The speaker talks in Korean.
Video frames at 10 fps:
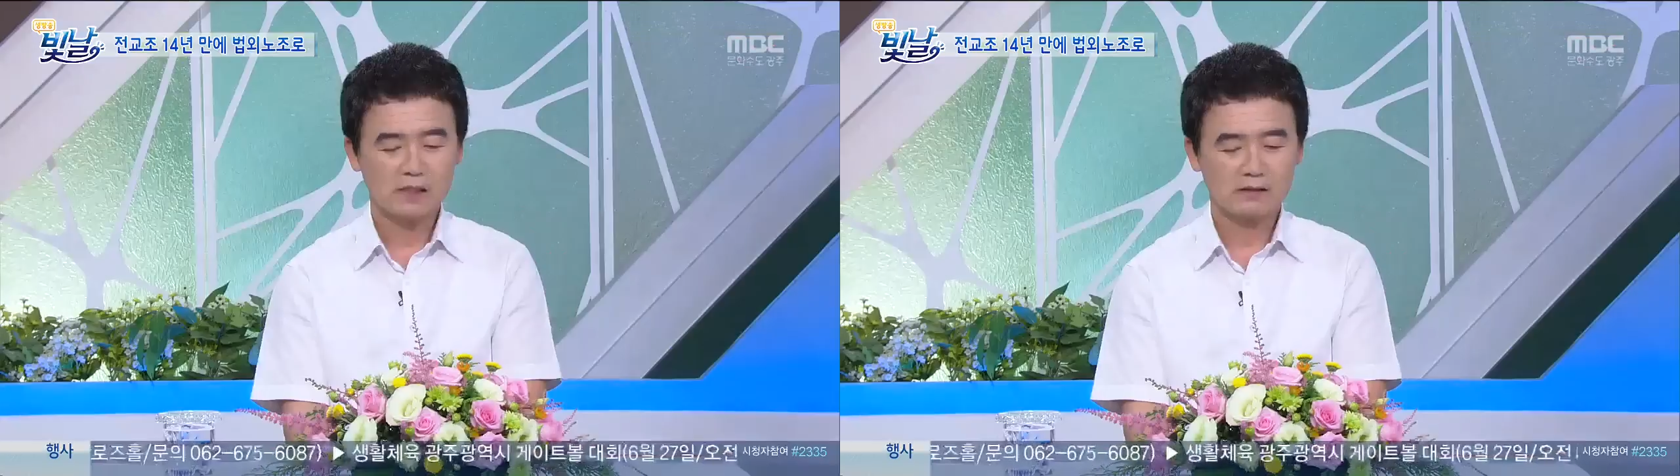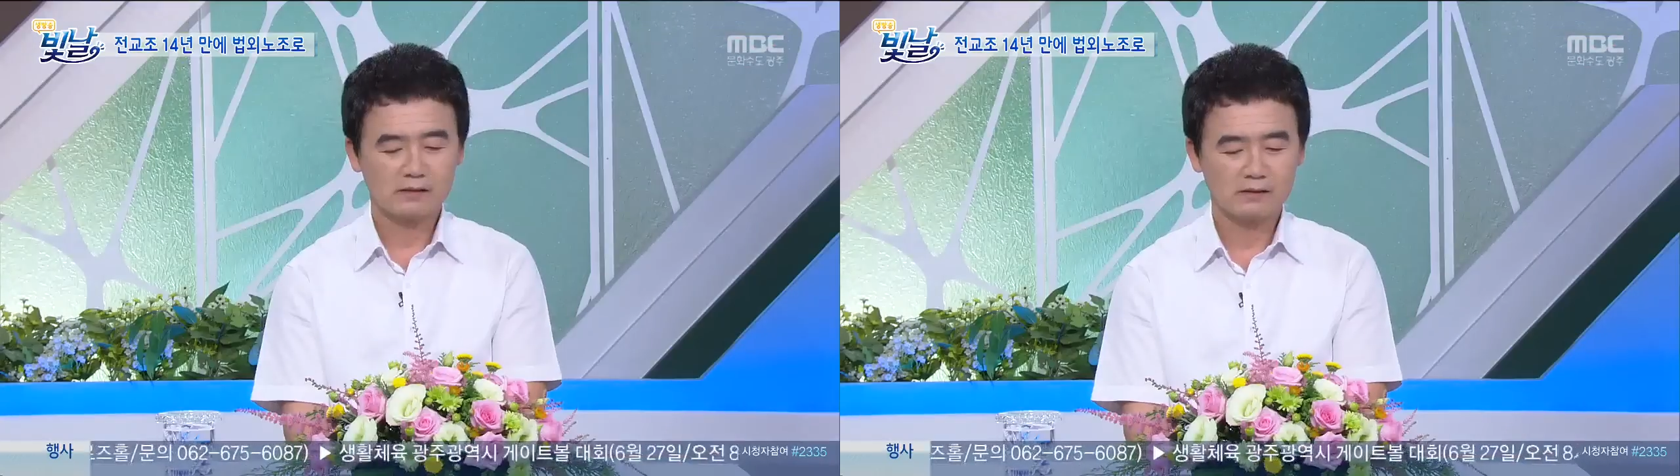
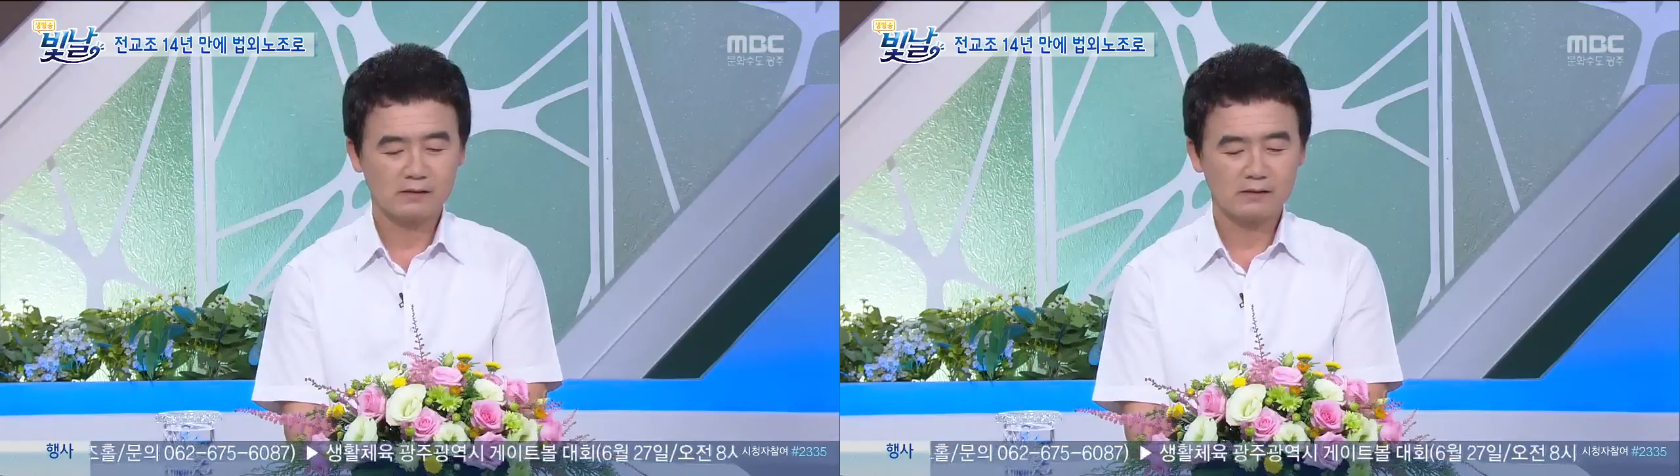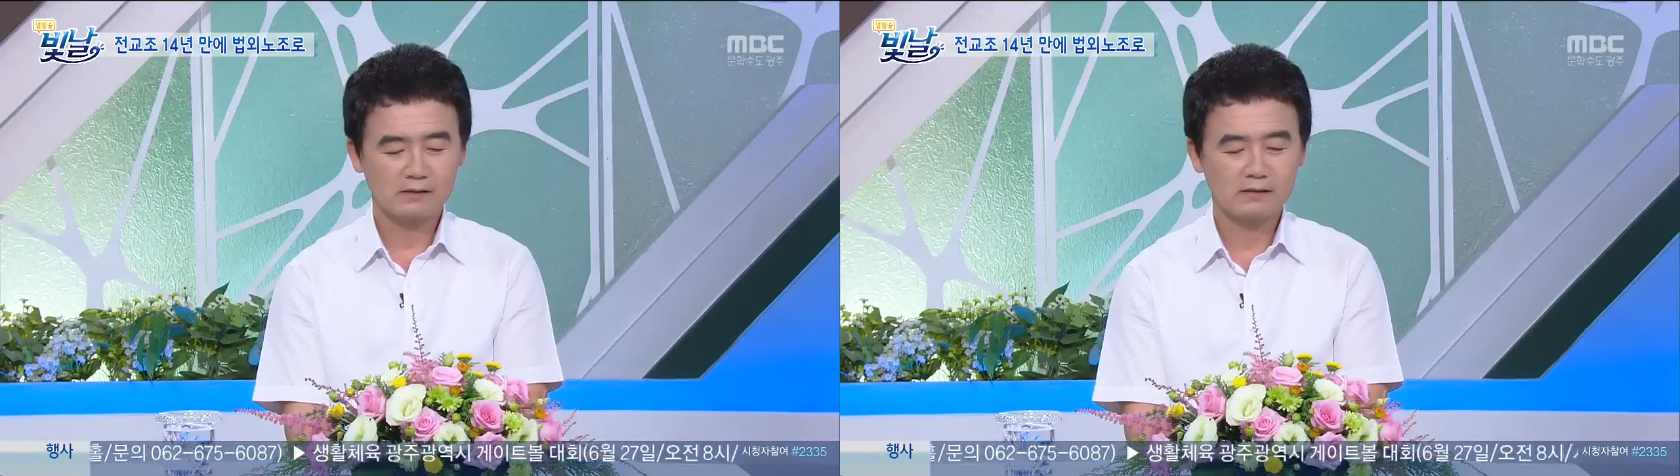
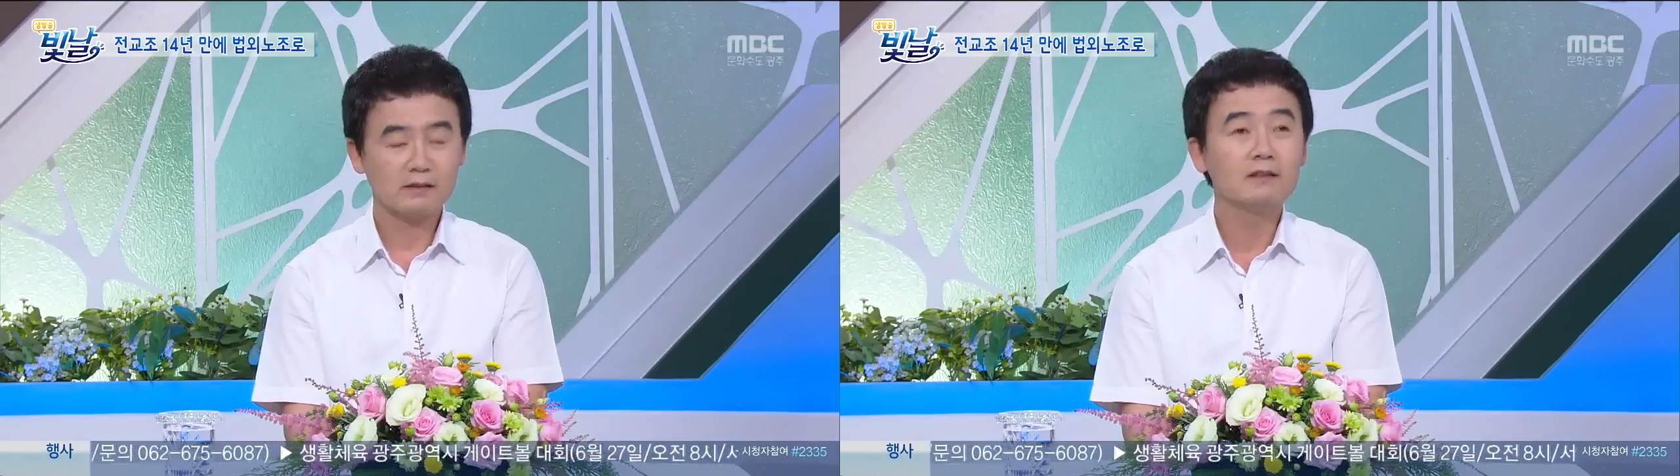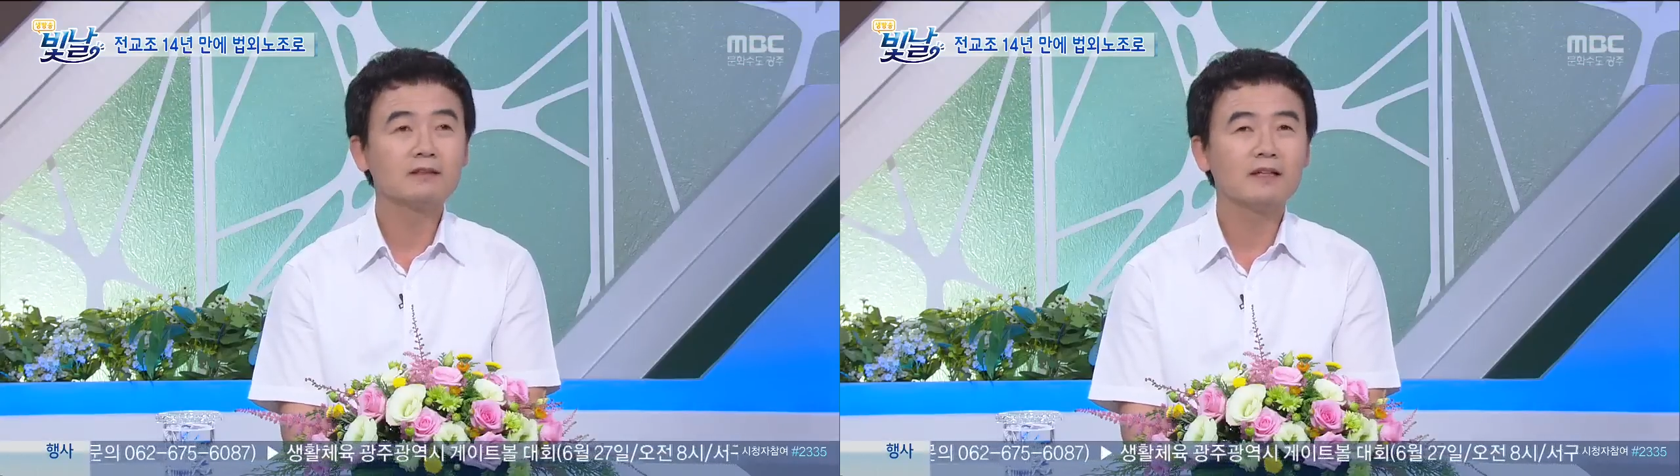그
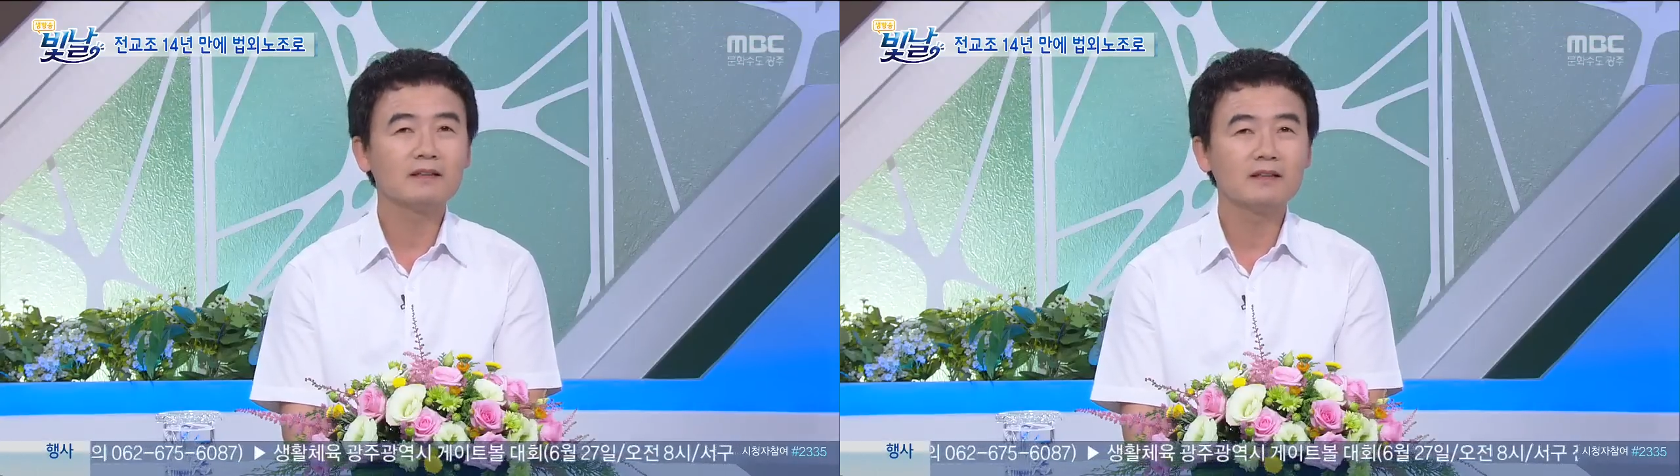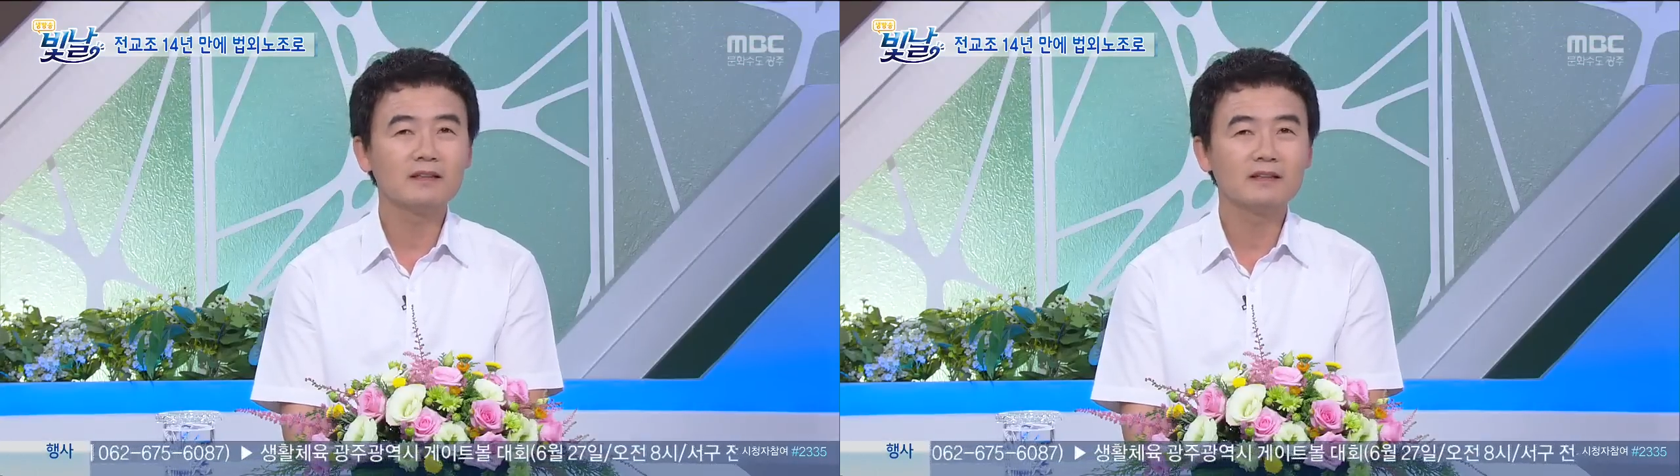
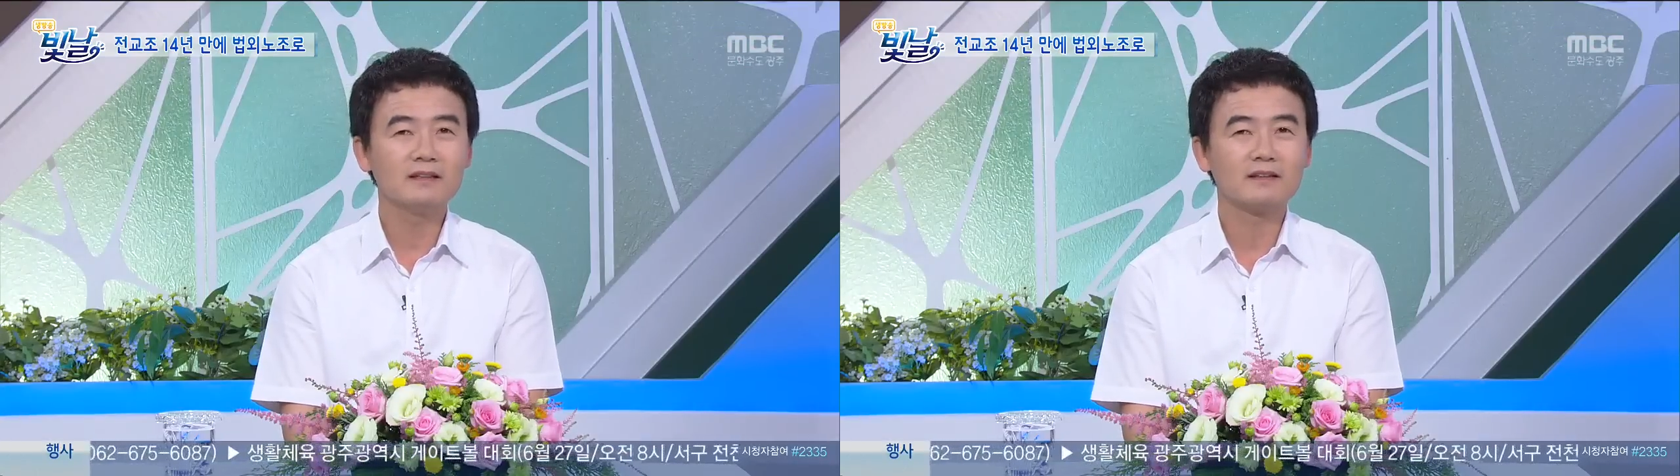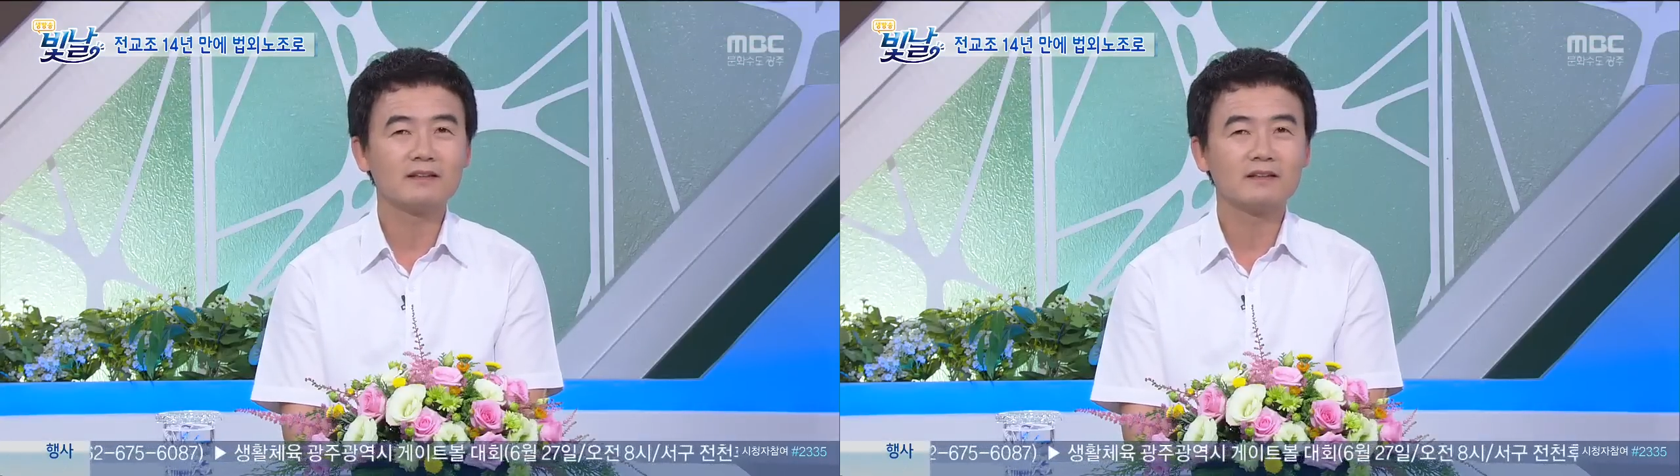
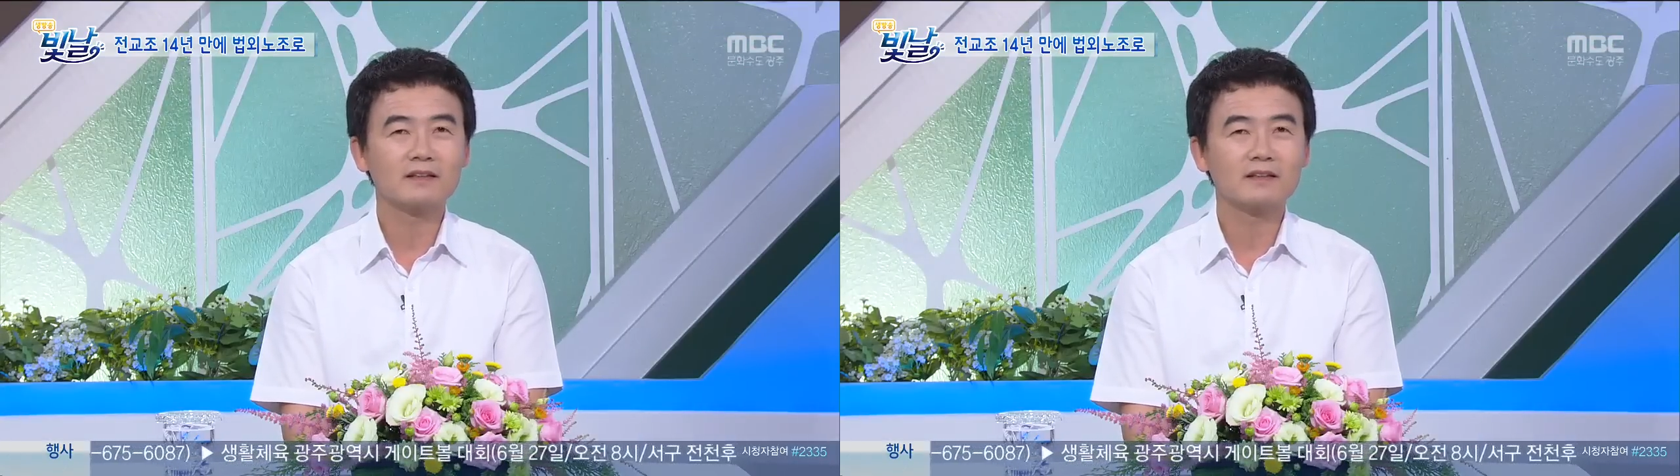여당이